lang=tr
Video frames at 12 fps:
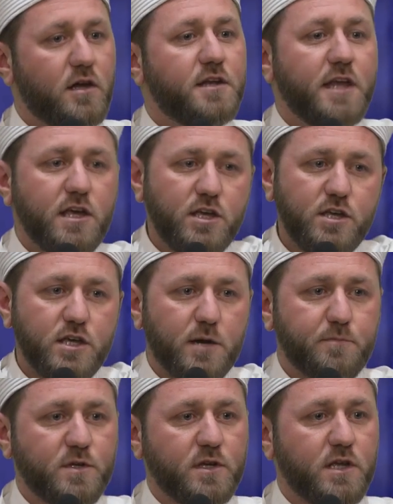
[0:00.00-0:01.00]
ne iyi
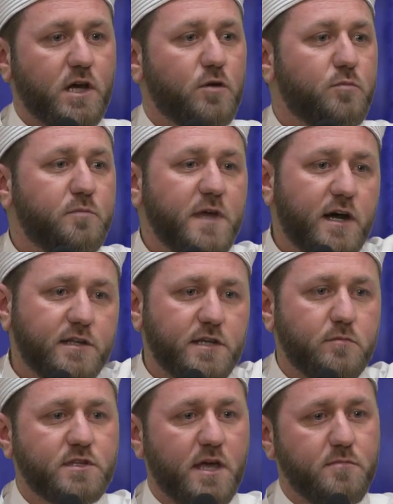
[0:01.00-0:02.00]
yaptın ya bir
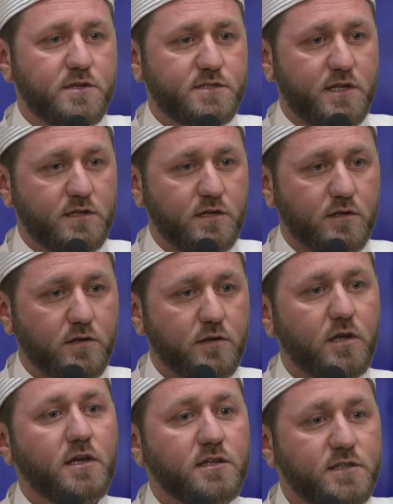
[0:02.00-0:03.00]
adamı temizledin
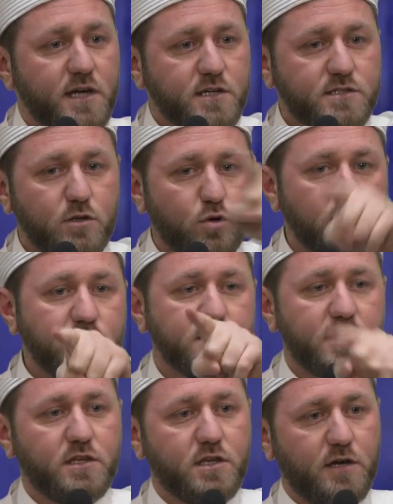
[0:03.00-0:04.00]
derse o
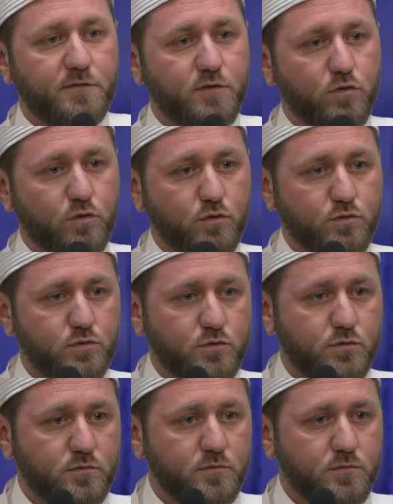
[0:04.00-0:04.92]
insan kafir olur.